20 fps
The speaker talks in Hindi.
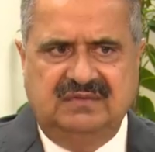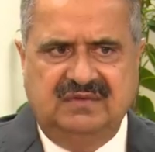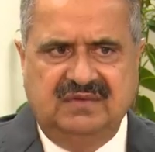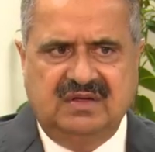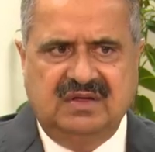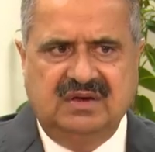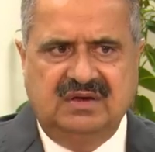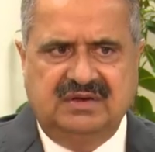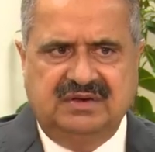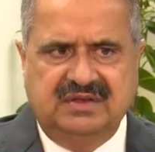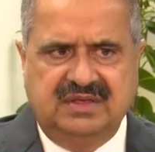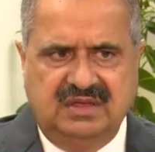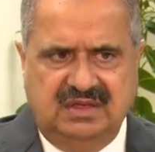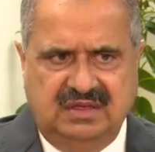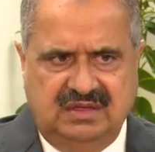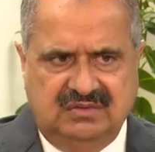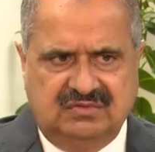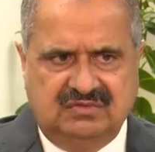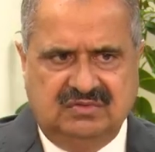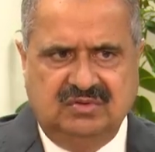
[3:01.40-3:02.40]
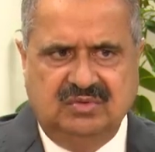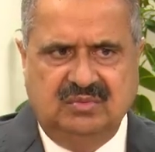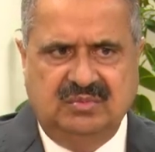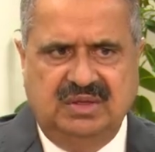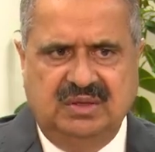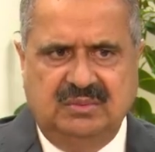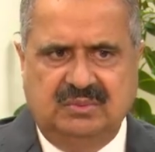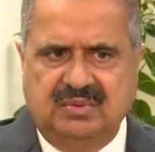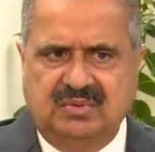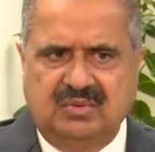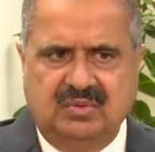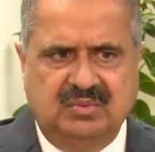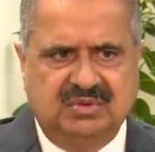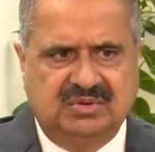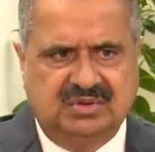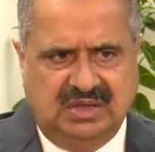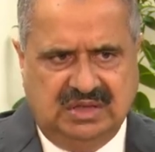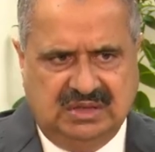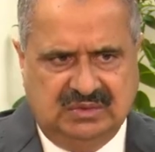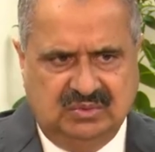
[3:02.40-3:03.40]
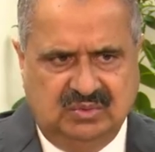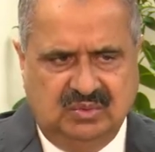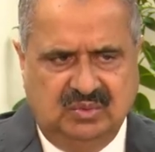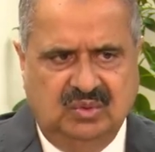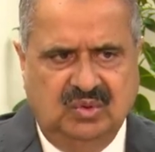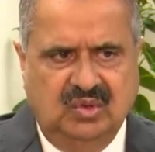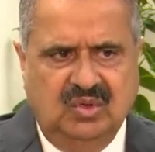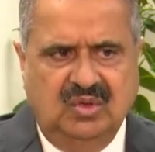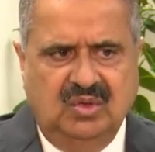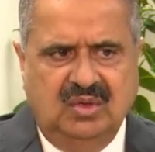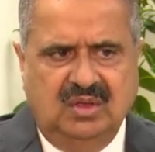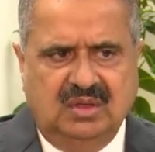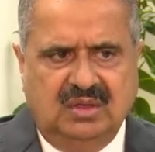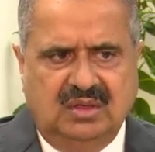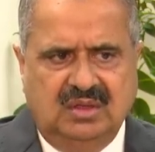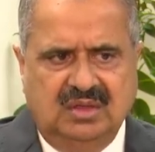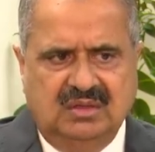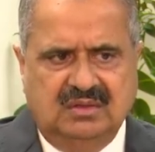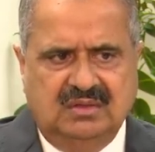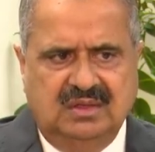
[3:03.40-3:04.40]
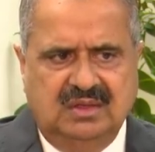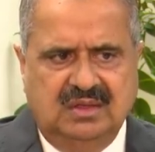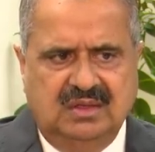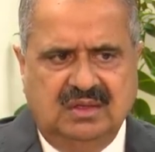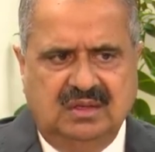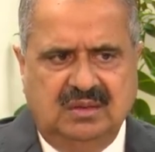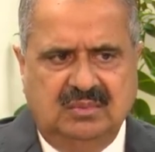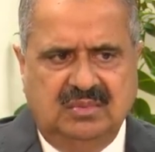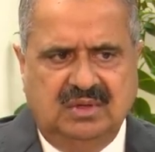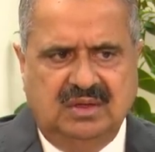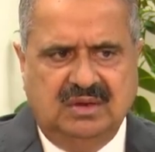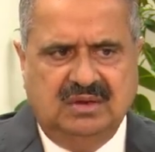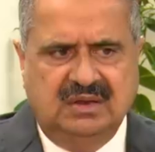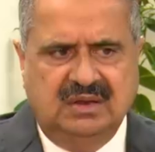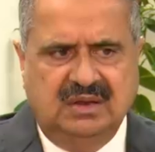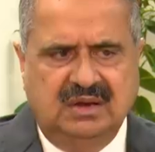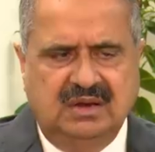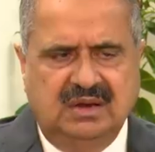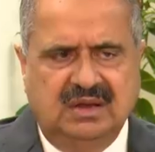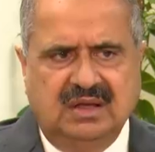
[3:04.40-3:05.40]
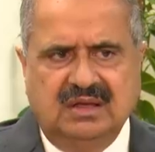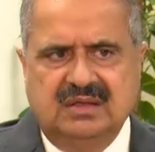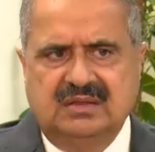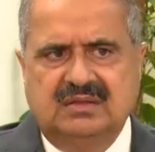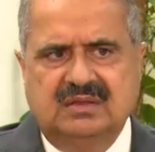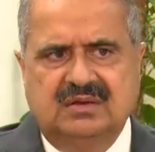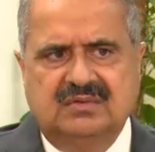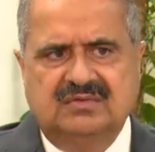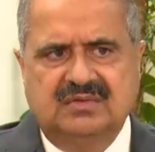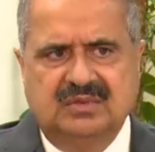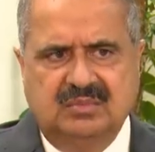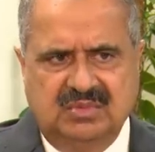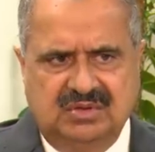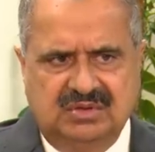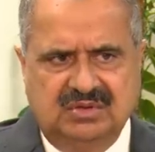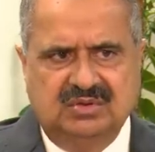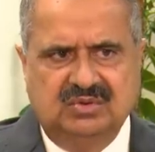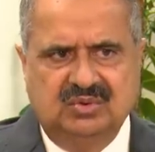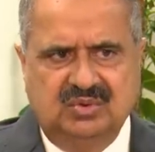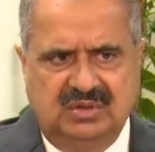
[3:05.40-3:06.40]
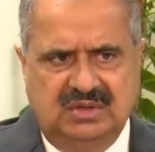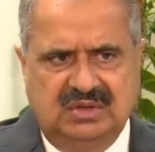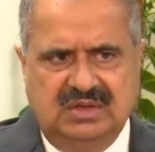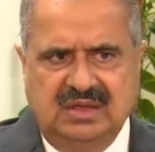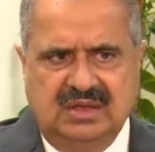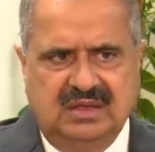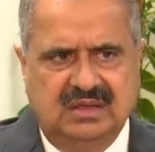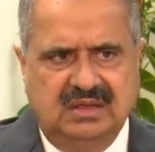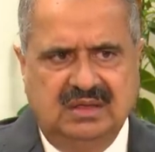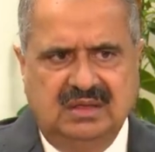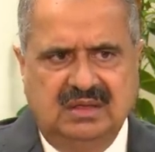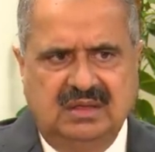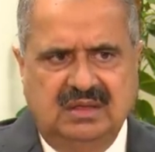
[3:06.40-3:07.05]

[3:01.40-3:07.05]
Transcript: डिफ़िकल्ट केस जो मैं आपको बता दूं कि ये हमारी अल्लाह की तरफ से मदद हुई है